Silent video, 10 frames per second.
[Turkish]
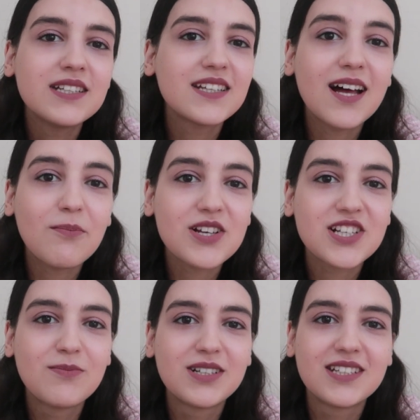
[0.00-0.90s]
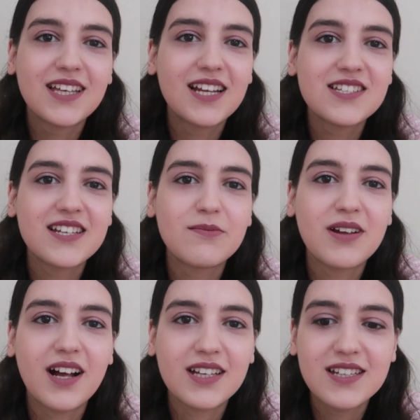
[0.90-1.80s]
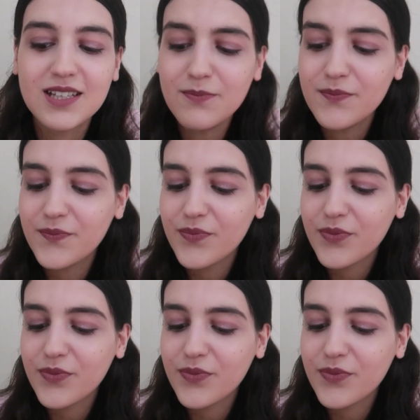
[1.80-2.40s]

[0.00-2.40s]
Neden başka birinin geleceğini merak edeyim?